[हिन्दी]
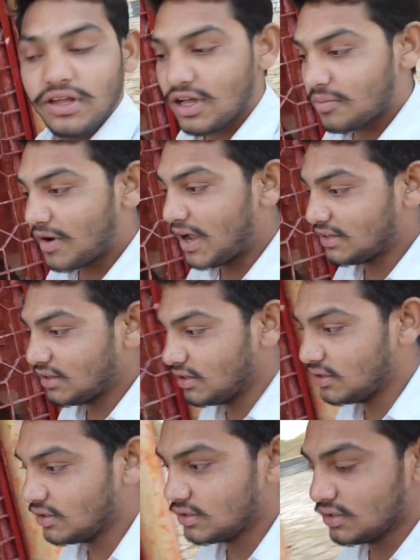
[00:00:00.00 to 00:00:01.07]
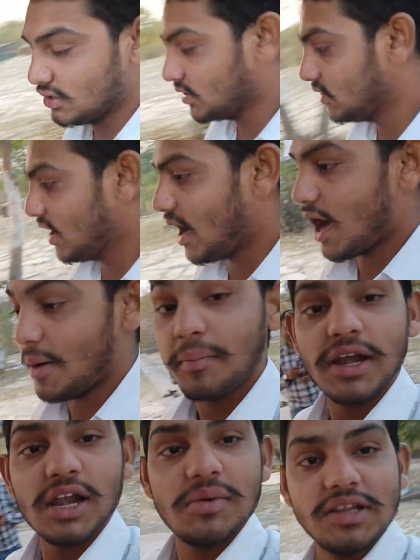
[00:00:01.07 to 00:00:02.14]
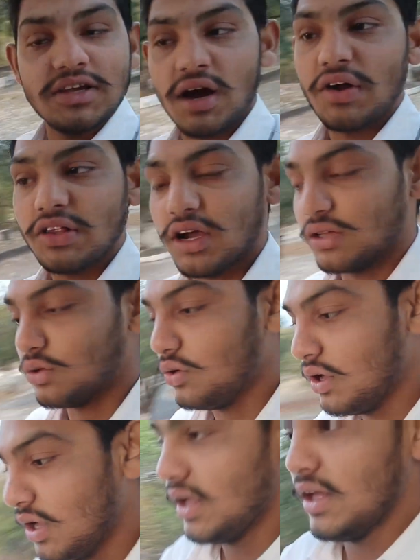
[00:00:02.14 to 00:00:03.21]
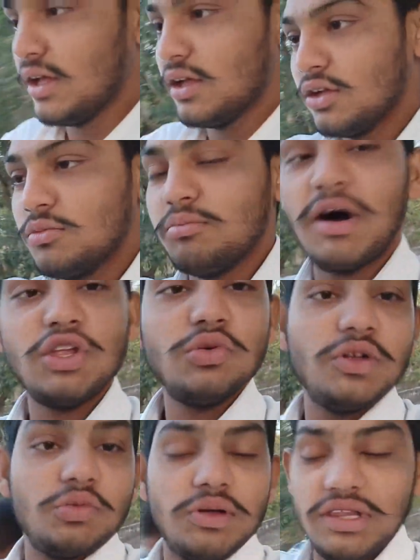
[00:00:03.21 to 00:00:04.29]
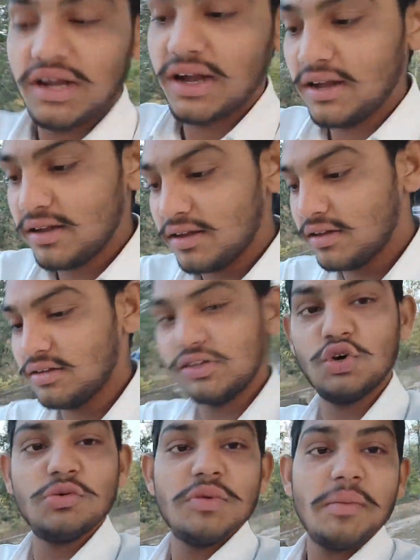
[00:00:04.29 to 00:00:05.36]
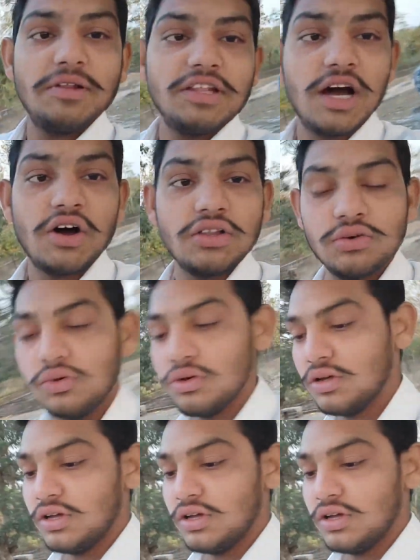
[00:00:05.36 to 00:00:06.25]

एक बाद या आप मान मैं दिखावा चाहता हूँ बाजू में जो मंदिर है यहूर मैं आप दिखावत हूँ